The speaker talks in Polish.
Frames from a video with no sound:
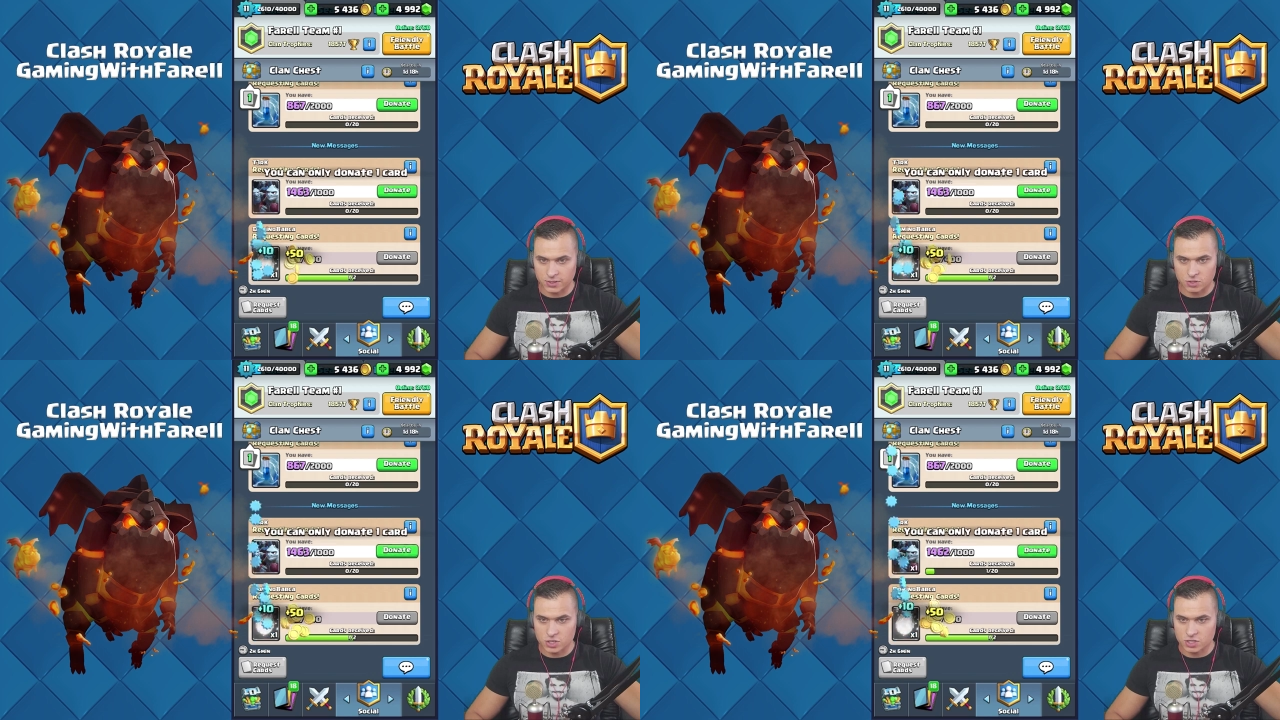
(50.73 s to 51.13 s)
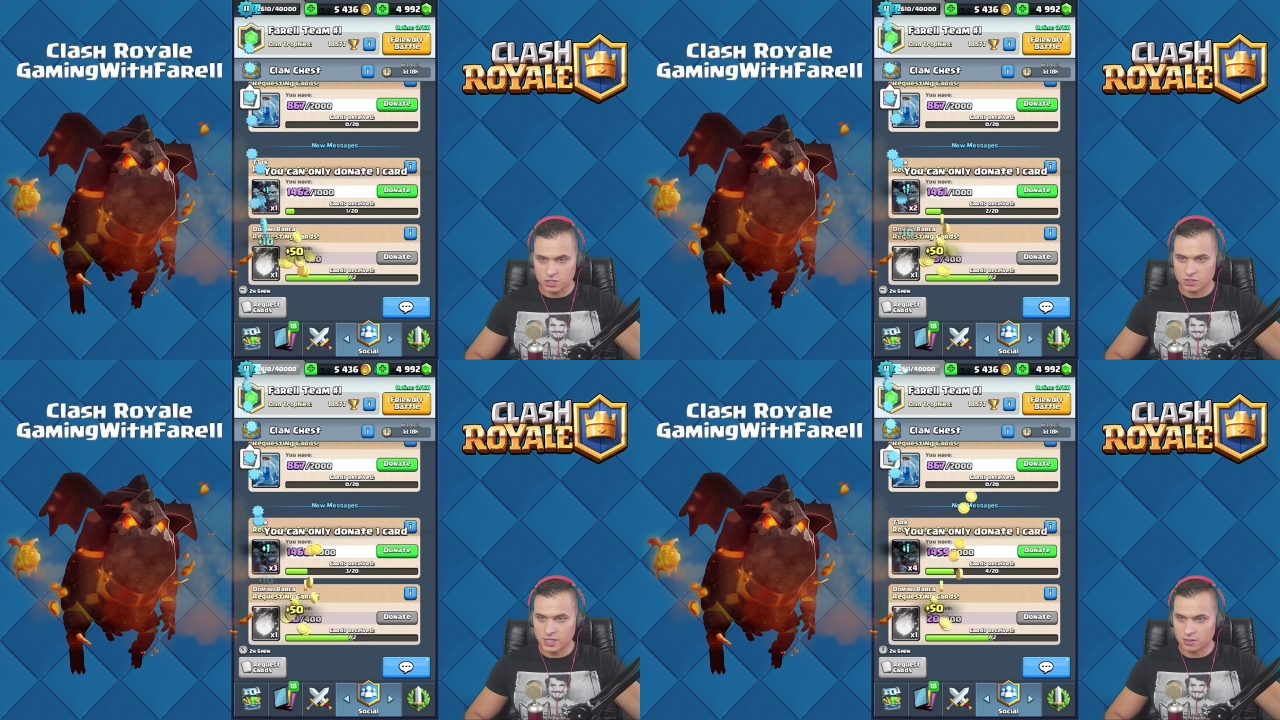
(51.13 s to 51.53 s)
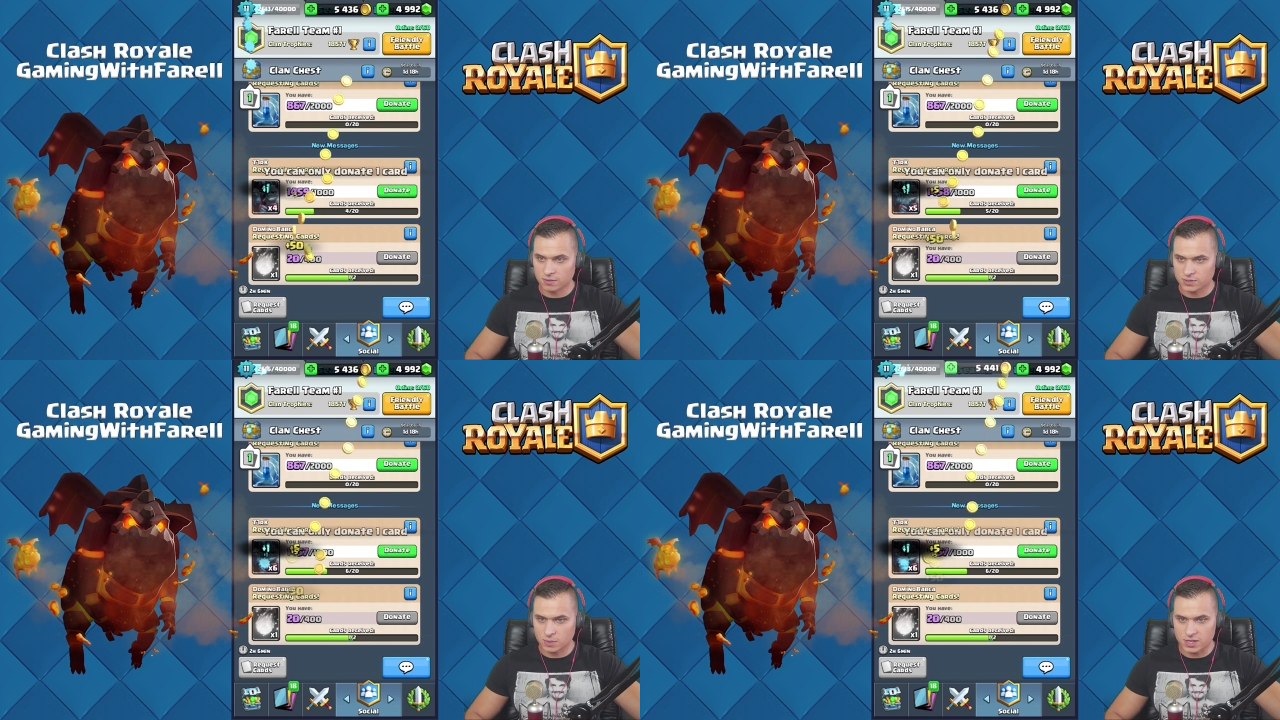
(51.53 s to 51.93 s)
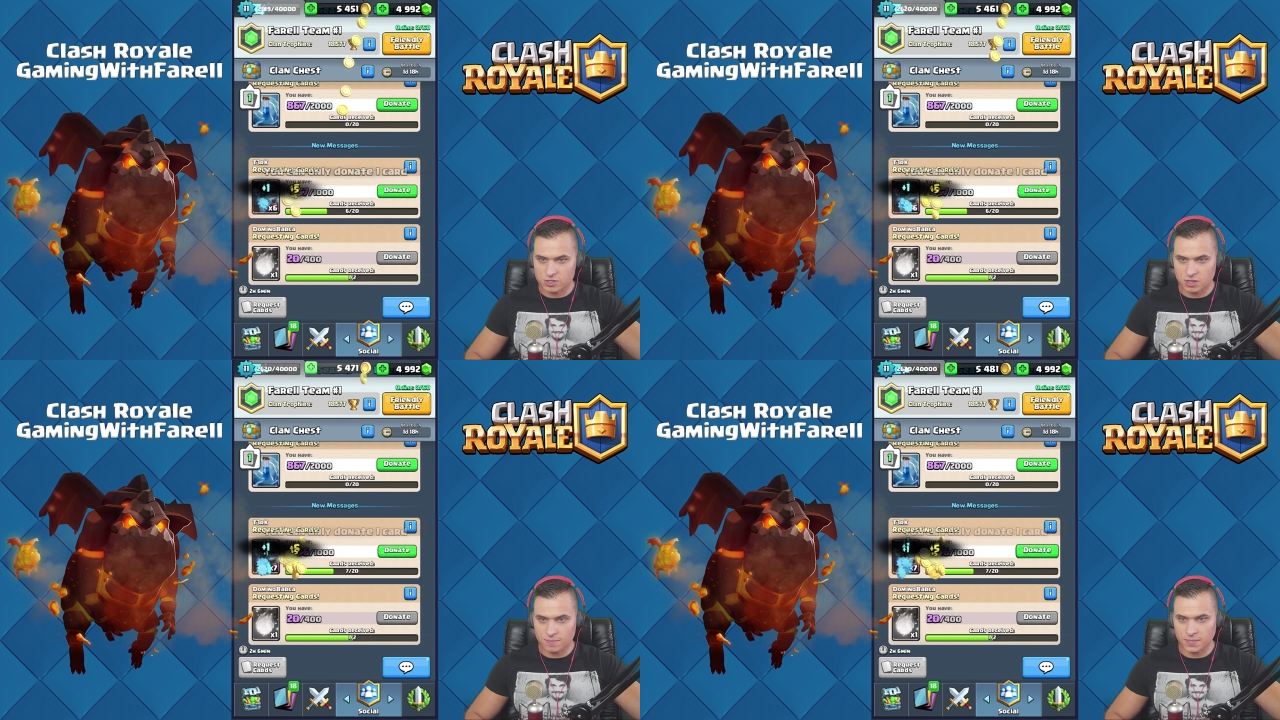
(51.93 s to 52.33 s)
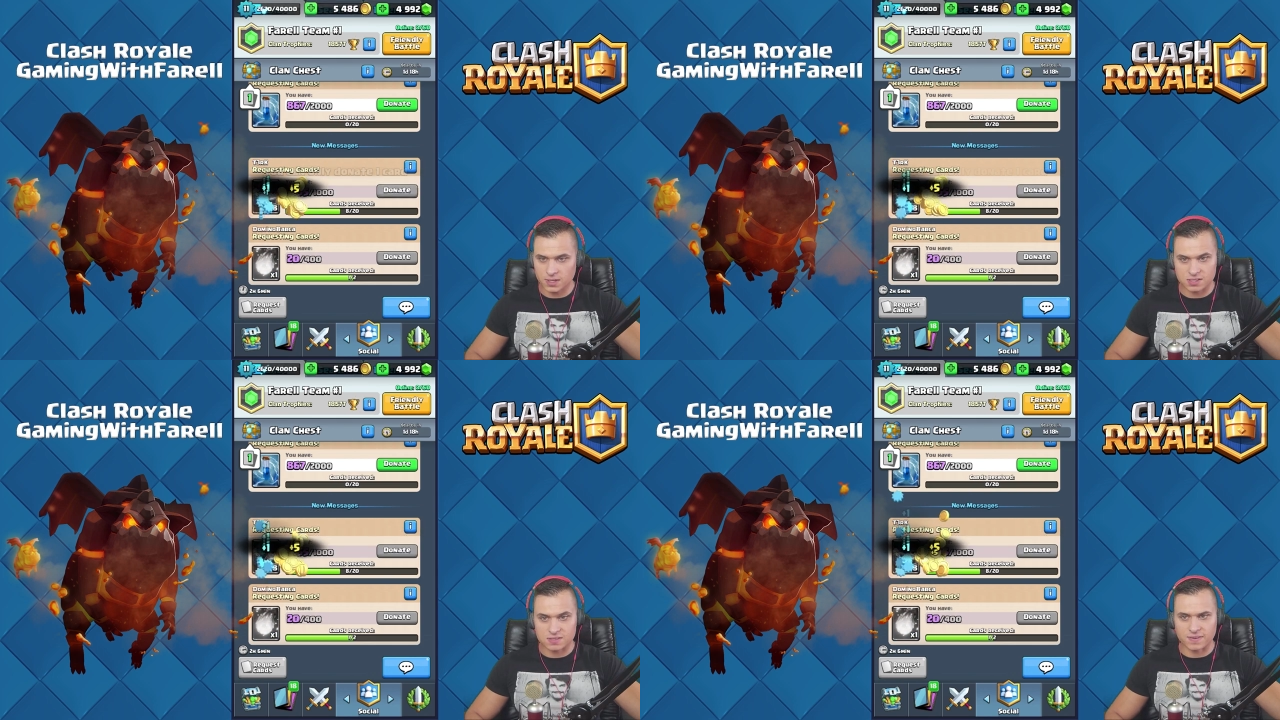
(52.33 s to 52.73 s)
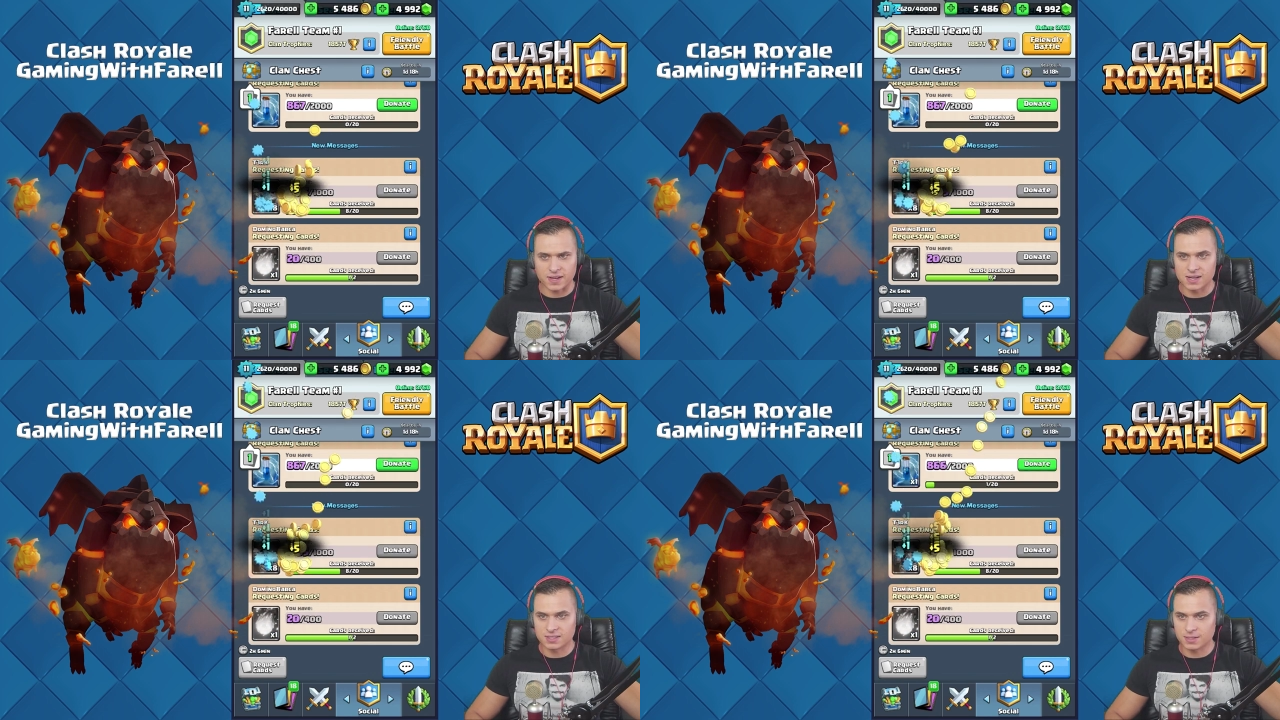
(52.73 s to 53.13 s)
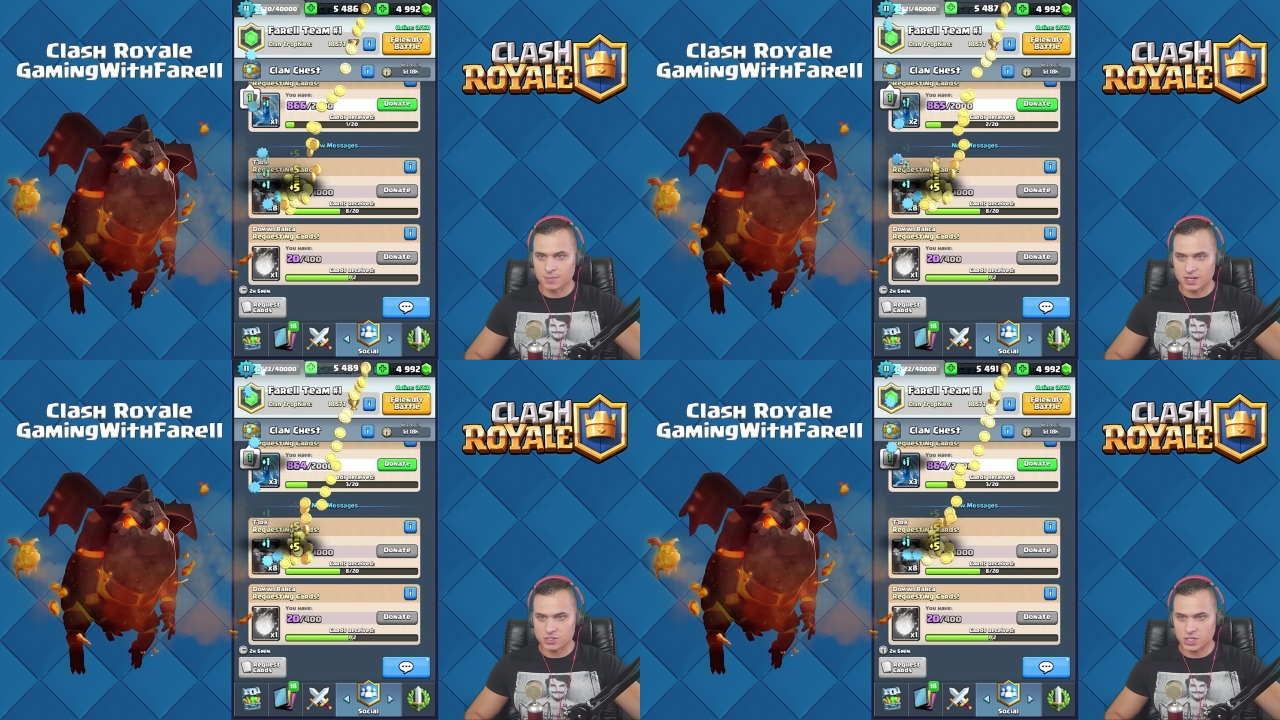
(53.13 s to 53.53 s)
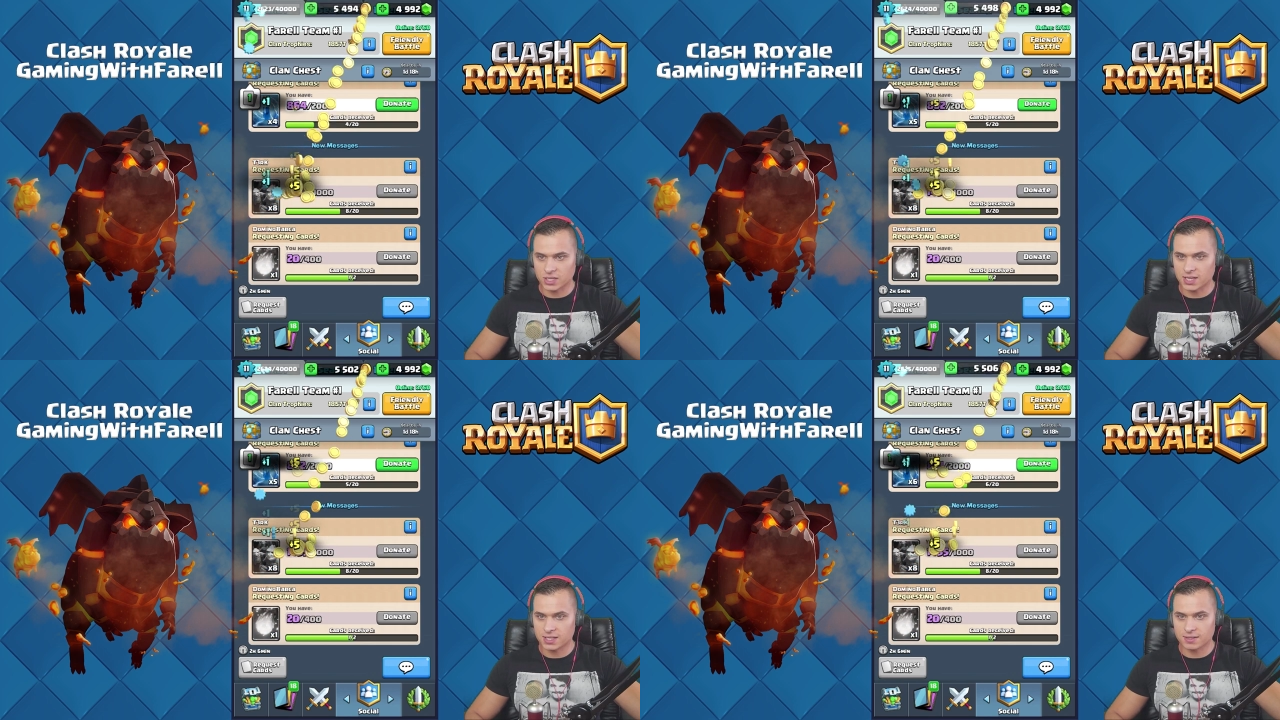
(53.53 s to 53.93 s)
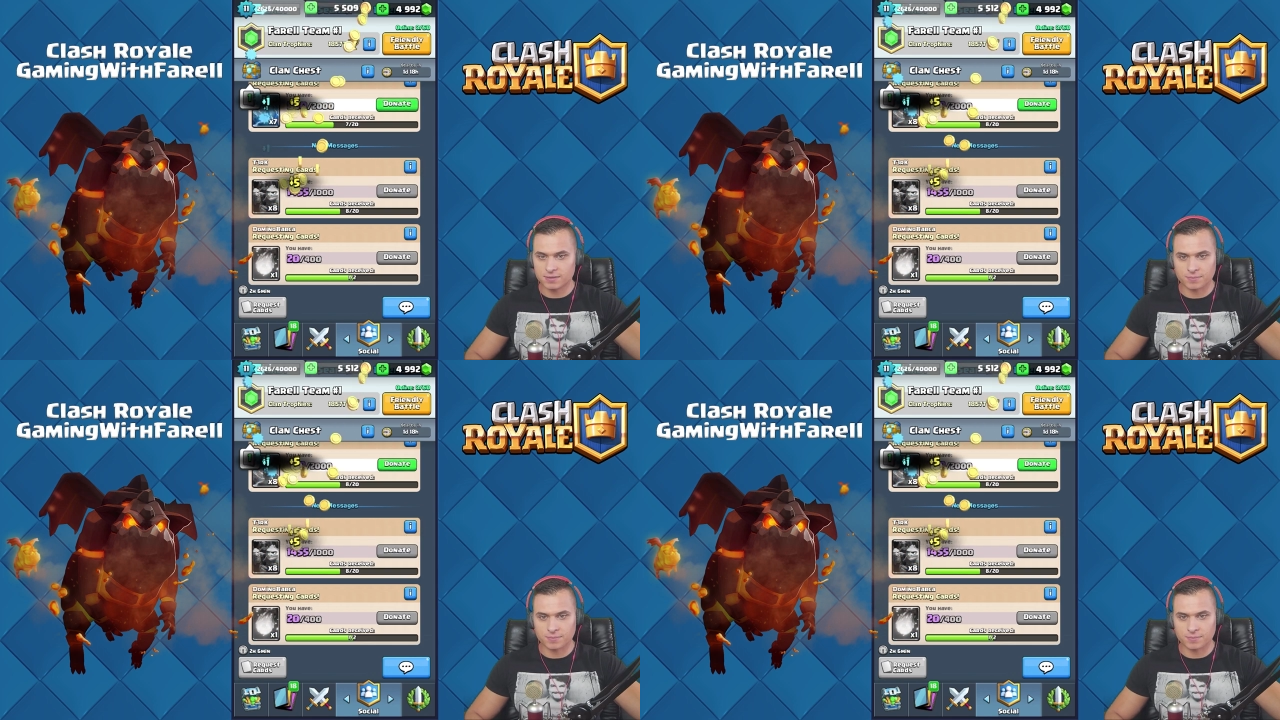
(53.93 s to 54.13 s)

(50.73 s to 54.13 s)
troszeczkę donate'ów ziomeczkom z Farel Team hashtag 1.